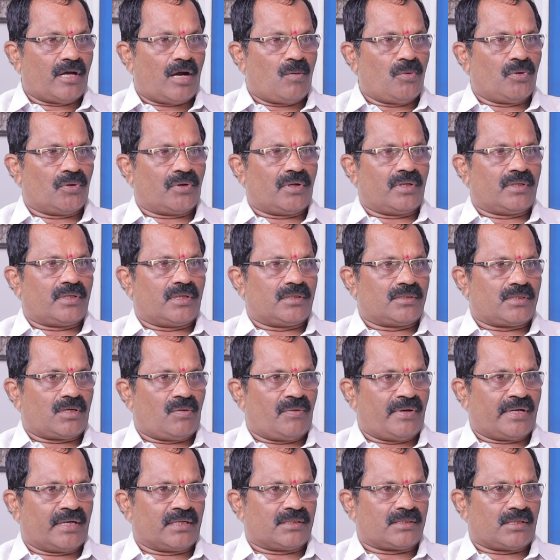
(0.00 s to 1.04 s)
தாமோதர
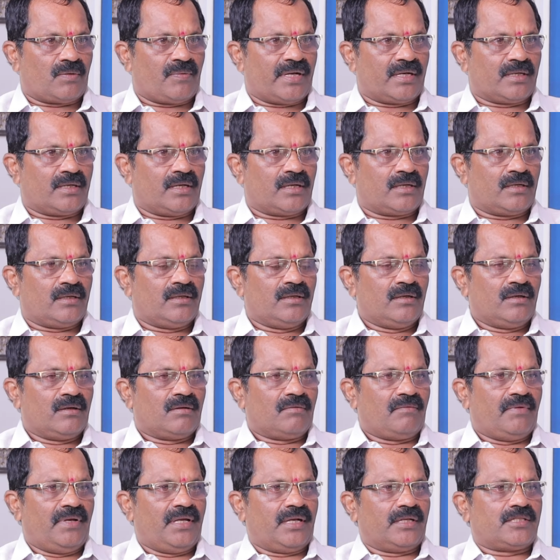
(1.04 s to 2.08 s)
சவார்கர்
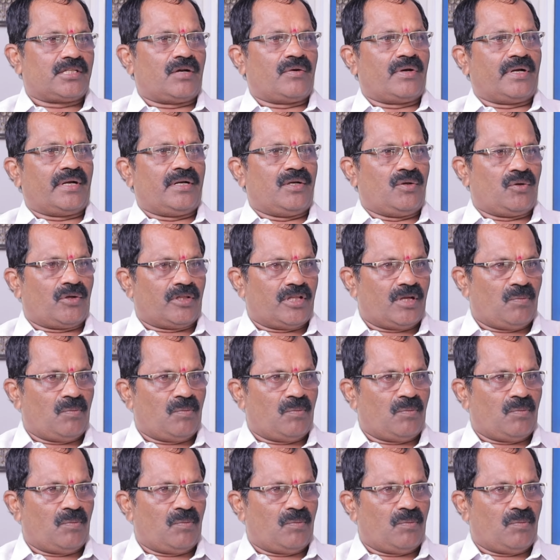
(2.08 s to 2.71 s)
சவார்கர் இன்னொரு